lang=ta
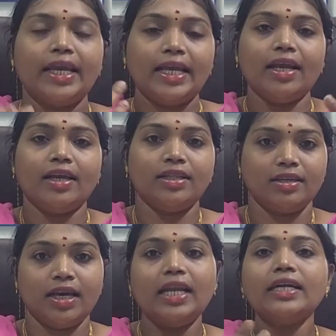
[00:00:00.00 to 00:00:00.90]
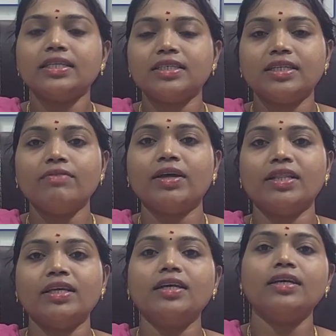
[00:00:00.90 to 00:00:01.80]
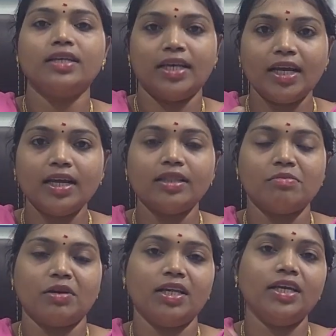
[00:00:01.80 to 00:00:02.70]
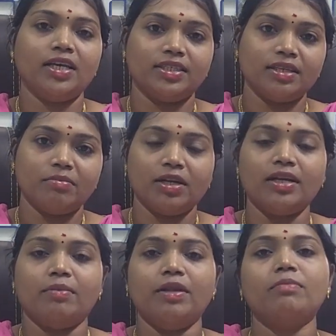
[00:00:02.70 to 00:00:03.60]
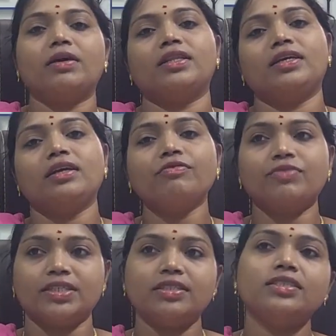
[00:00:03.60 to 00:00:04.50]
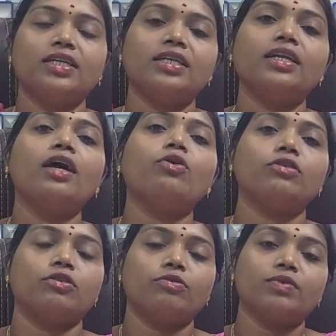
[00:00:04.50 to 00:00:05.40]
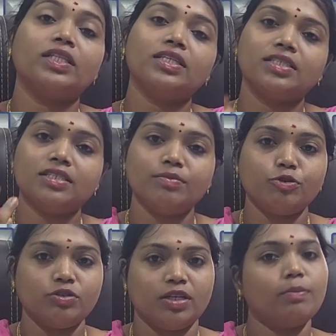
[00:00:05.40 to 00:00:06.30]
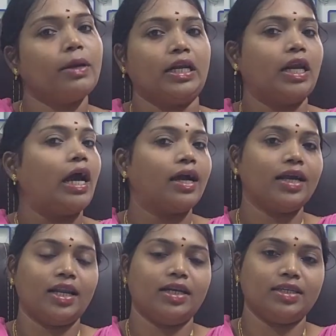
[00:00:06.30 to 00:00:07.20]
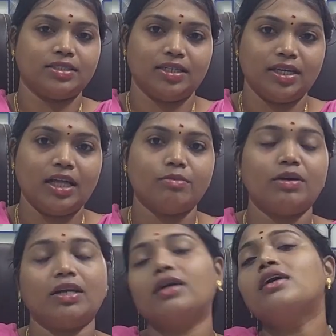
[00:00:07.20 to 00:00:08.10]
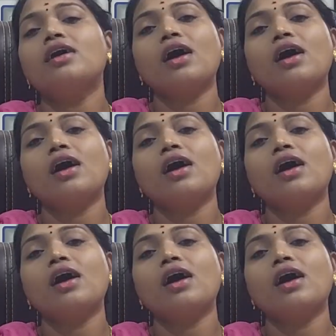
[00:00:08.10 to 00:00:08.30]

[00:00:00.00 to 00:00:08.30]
ஏன் இது எலக்ட்ரிசிட்டி வந்து ஏன் அந்த மாதிரி எக்ஸாம்டட் அப்படின்னு பார்த்தீங்கன்னா ஃபஸ்ட்டு ஜென்ரலாக ஒருத்தவங்க வந்து டிஸ்ட்ரிபியூஷன் பண்ணுறாங்க எலக்ட்ரிசிட்டி அந்த மாதிரினா